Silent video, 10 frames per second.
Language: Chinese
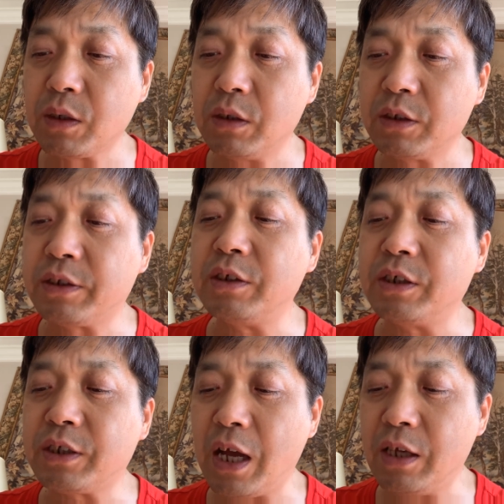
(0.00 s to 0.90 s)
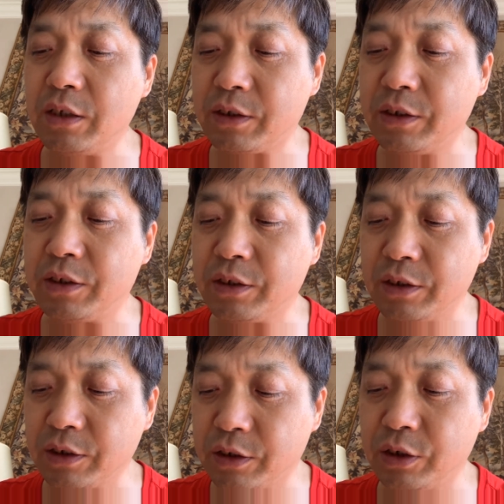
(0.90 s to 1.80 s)
四十三、四十
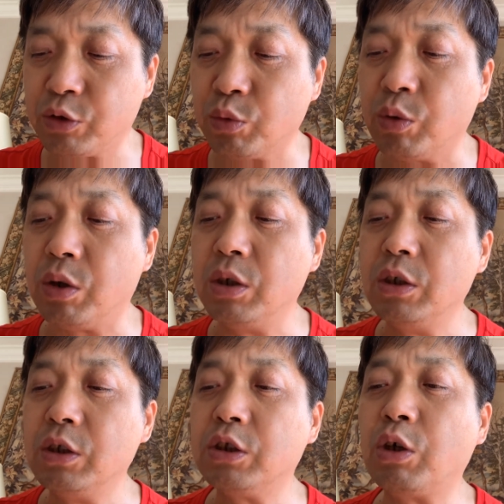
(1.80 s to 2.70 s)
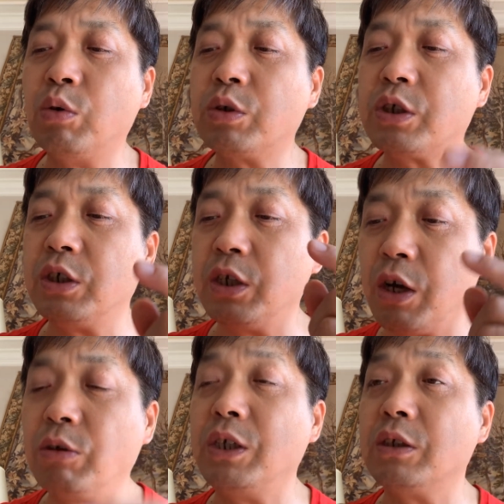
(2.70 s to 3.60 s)
四、四十五都是
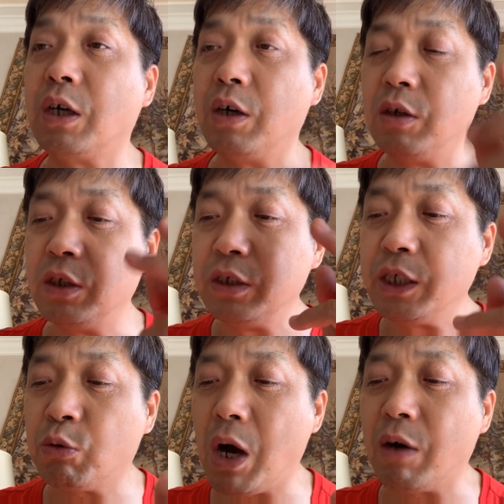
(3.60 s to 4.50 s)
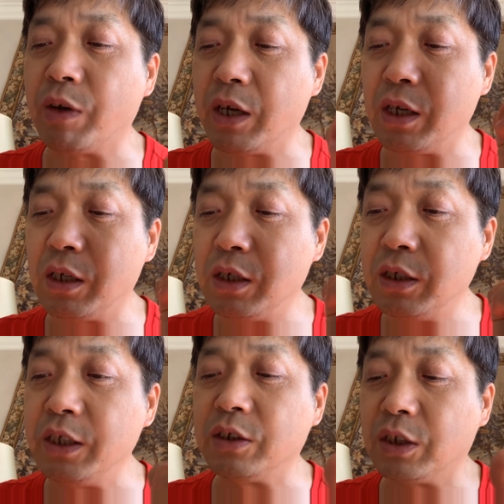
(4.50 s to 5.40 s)
辽宁的李化伟。
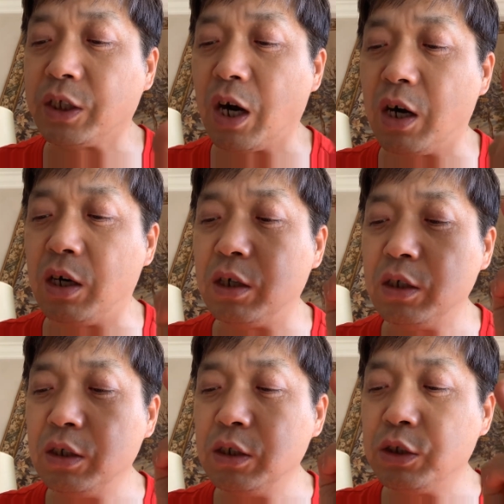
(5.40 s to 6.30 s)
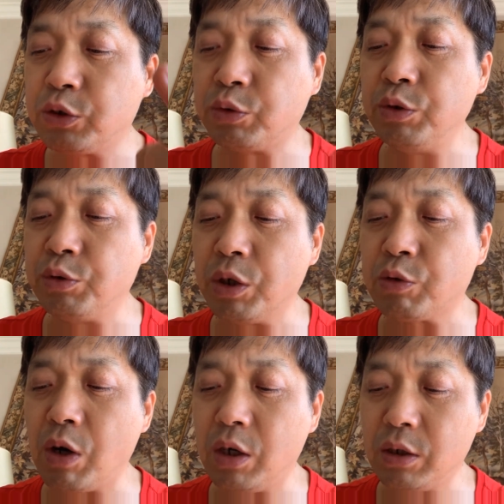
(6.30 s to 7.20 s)
李德田儿、孙学
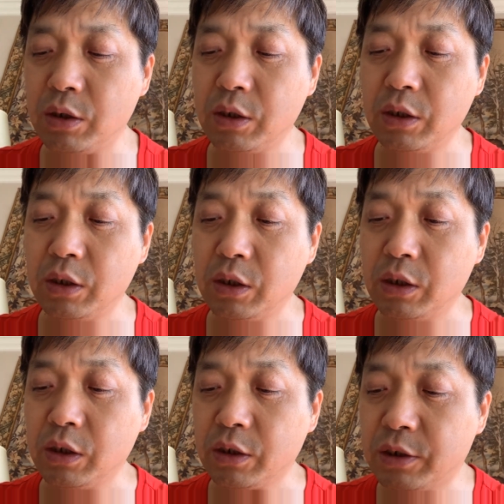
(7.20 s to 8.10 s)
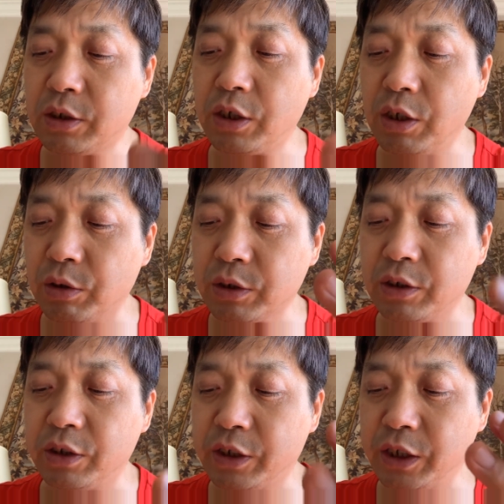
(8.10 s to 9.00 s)
双，四十六、四
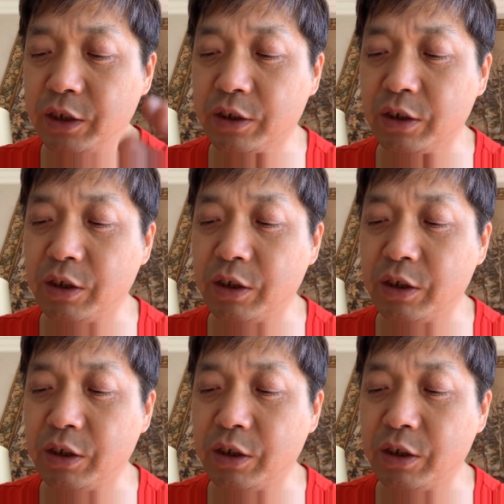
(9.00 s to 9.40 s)
十七、四十